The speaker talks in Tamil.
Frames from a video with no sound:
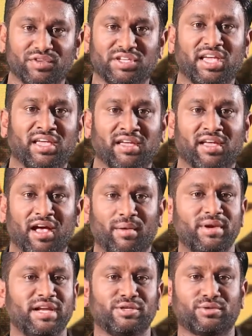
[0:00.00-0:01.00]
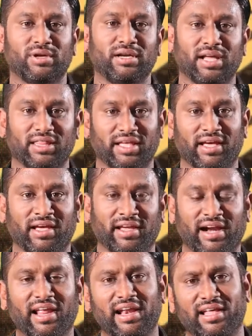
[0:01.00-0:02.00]
விஜய் அப்படின்னு சொல்லிட்டு அந்த
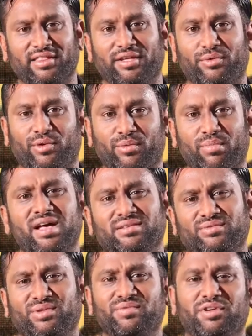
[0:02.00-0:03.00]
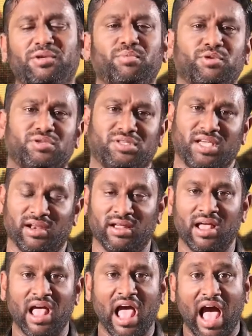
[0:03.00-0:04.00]
இடையில அந்த ஒரு மாஸ் வந்து விட்டு போச்சு சார்
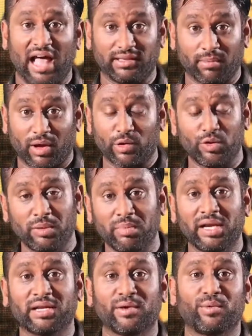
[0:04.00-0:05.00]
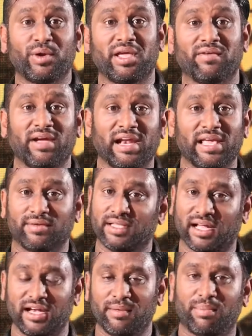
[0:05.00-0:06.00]
அதை மறுபடியும் மீட்கக்கூடிய வேலையை
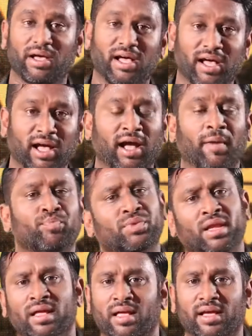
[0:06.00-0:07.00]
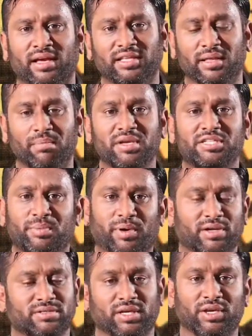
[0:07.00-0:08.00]
வந்து கண்டிப்பாக இந்த பீஸ்ட்
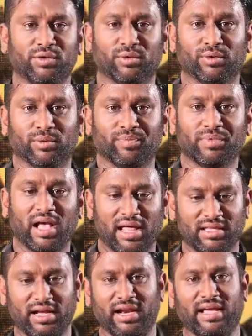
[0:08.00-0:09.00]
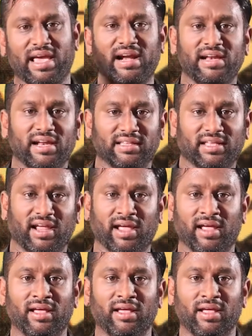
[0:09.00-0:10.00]
படம் செய்யும் அதுக்கான கேரண்டி நான்
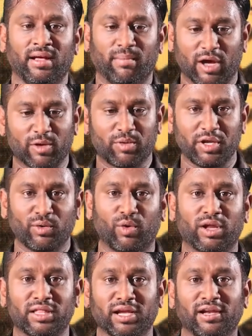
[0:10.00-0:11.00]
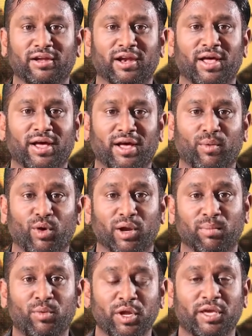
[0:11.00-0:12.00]
தரேன் மறுபடியும் குழந்தைங்களுக்கெல்லாம்
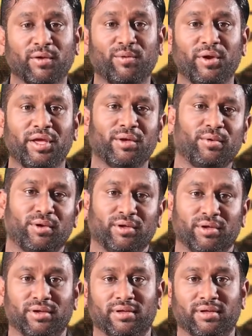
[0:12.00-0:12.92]
அவங்கள பிடிக்கக்கூடிய ஒரு